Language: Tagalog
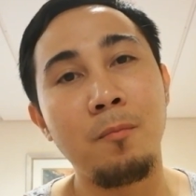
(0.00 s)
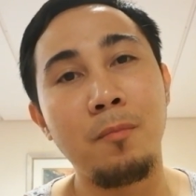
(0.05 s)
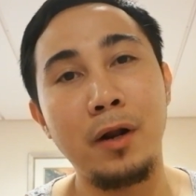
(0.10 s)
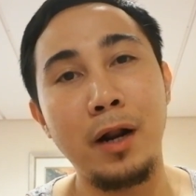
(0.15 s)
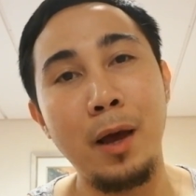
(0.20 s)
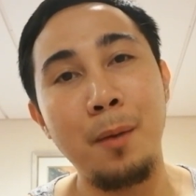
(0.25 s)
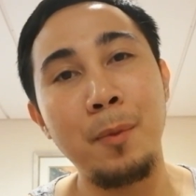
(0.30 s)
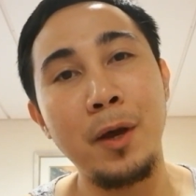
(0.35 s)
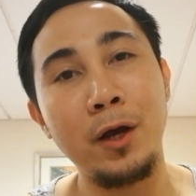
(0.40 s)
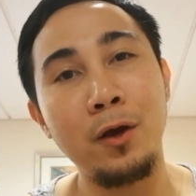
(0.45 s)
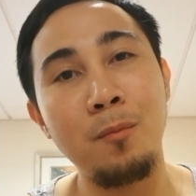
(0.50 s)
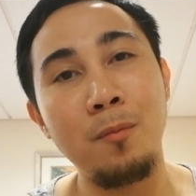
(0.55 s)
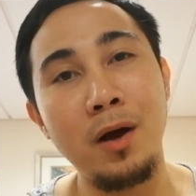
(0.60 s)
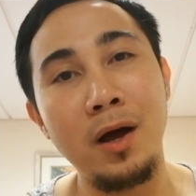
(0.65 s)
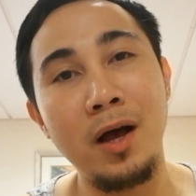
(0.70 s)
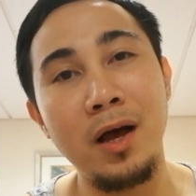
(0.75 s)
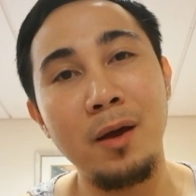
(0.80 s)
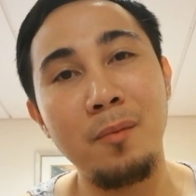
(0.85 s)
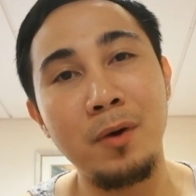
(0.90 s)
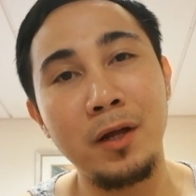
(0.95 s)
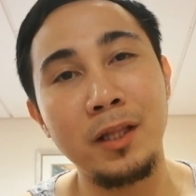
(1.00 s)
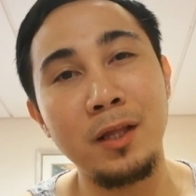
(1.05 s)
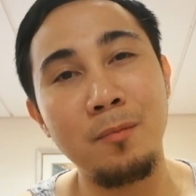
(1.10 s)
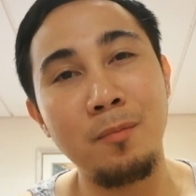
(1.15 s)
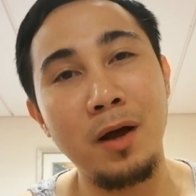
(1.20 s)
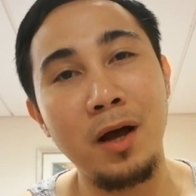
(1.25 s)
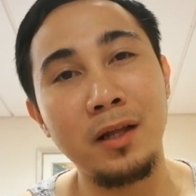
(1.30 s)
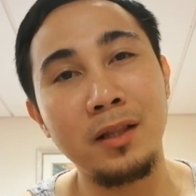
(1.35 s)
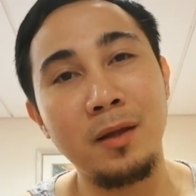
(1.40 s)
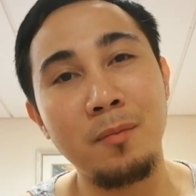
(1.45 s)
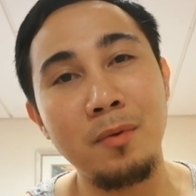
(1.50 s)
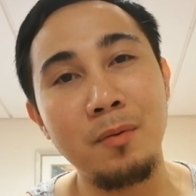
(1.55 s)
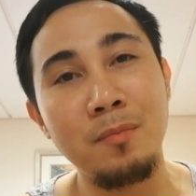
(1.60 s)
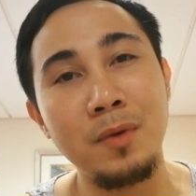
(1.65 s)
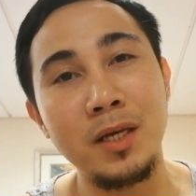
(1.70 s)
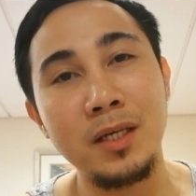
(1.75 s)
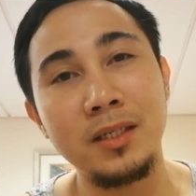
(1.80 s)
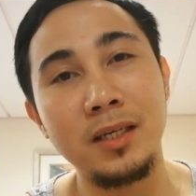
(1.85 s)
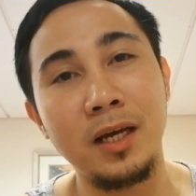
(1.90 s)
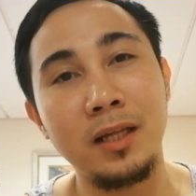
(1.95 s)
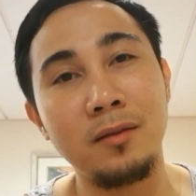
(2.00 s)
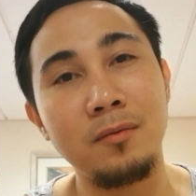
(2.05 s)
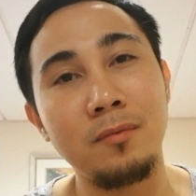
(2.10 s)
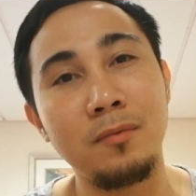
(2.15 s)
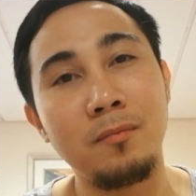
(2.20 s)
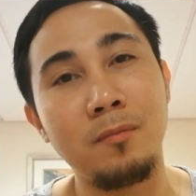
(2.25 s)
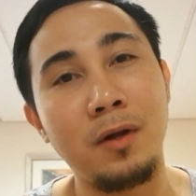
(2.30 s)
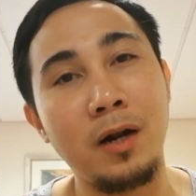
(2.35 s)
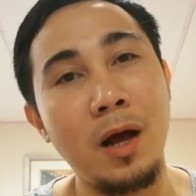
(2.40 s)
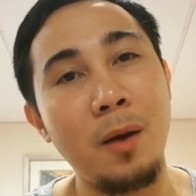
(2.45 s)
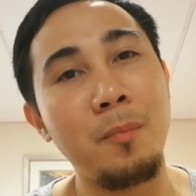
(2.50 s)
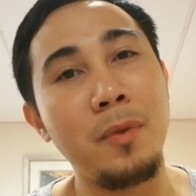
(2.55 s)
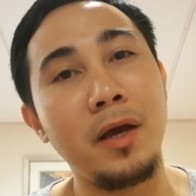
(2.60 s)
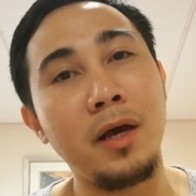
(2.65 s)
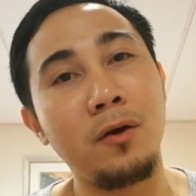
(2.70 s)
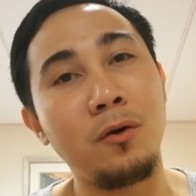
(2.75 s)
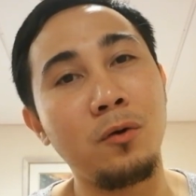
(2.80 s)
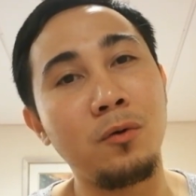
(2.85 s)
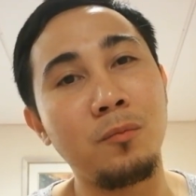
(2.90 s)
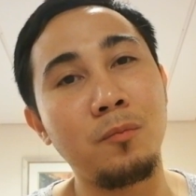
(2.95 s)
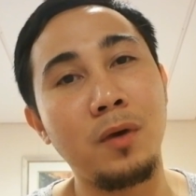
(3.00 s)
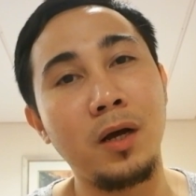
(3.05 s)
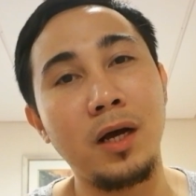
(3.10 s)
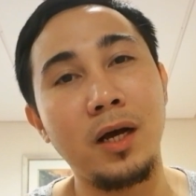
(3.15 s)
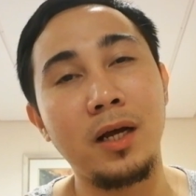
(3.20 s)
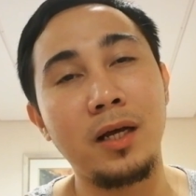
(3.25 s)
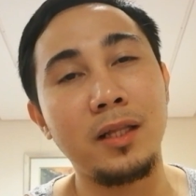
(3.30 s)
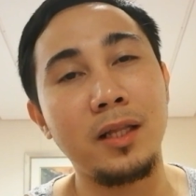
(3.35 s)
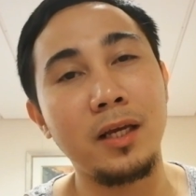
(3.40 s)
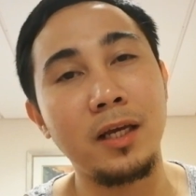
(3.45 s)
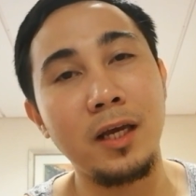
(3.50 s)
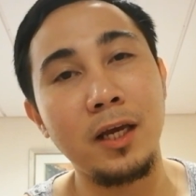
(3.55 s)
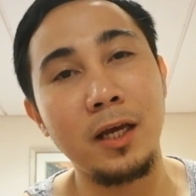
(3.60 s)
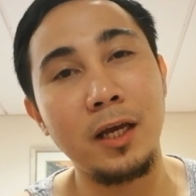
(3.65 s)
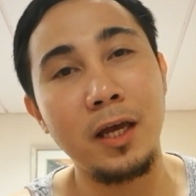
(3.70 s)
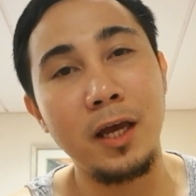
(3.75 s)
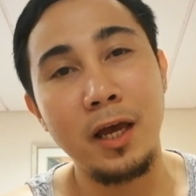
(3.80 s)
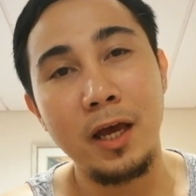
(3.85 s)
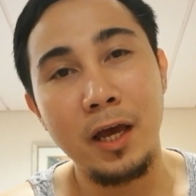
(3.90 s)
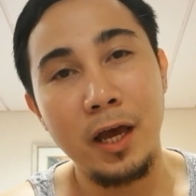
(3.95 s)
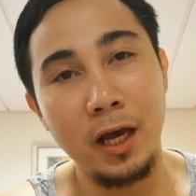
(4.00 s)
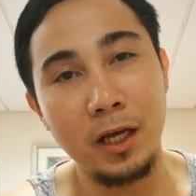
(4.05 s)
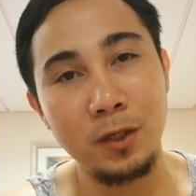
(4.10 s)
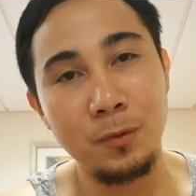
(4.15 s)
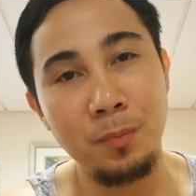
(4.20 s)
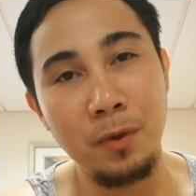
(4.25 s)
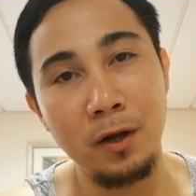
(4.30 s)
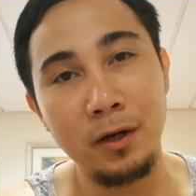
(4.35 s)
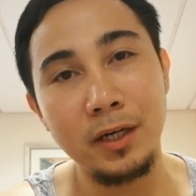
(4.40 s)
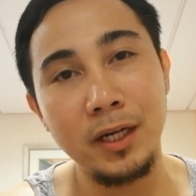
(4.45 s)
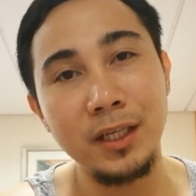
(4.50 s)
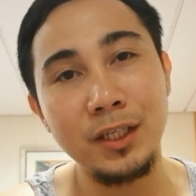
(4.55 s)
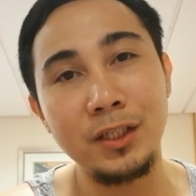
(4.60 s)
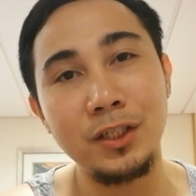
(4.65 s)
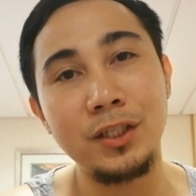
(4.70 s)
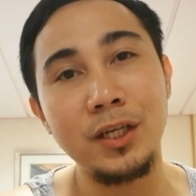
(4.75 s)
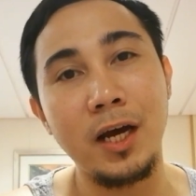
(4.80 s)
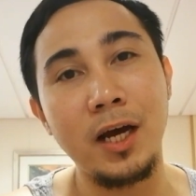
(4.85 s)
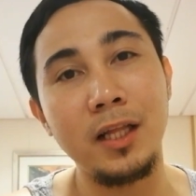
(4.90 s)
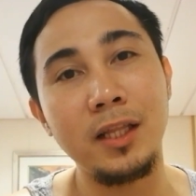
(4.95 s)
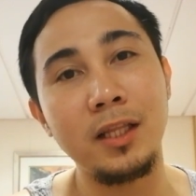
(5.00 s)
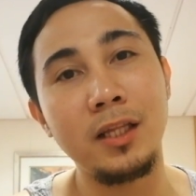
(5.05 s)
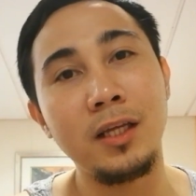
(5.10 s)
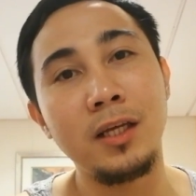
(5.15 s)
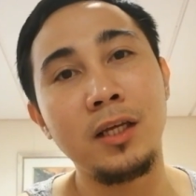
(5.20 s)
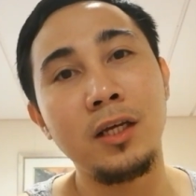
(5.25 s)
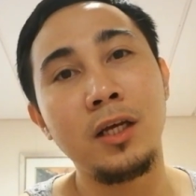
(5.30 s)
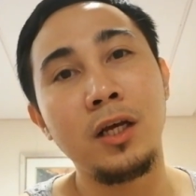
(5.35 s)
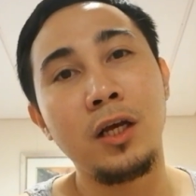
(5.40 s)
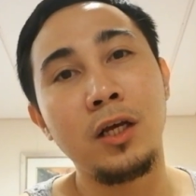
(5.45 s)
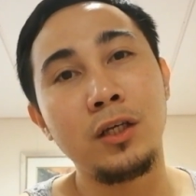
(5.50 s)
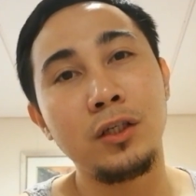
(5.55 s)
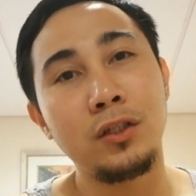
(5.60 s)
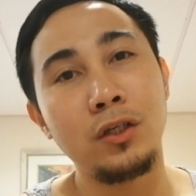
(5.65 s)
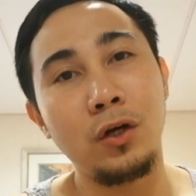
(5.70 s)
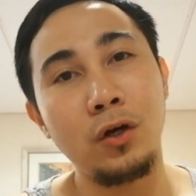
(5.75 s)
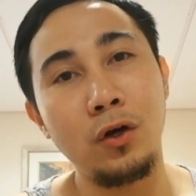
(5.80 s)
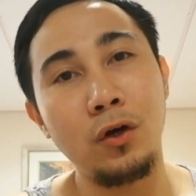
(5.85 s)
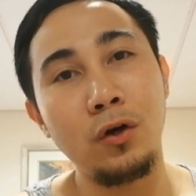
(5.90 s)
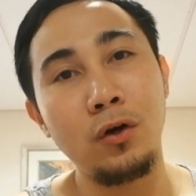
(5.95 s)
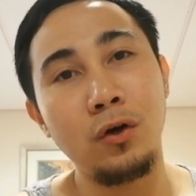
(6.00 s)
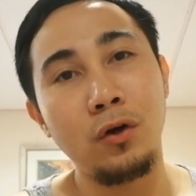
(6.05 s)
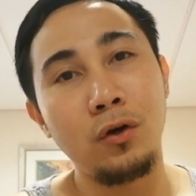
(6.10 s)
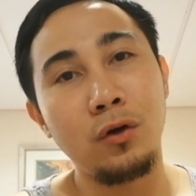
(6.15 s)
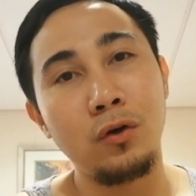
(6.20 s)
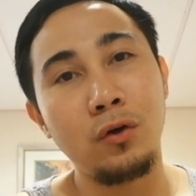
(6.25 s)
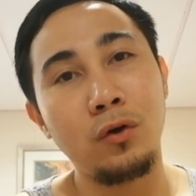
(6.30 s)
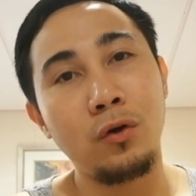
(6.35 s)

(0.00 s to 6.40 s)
Marami akong mga iba't ibang namimiss at marami akong mga naging experience dyan. So,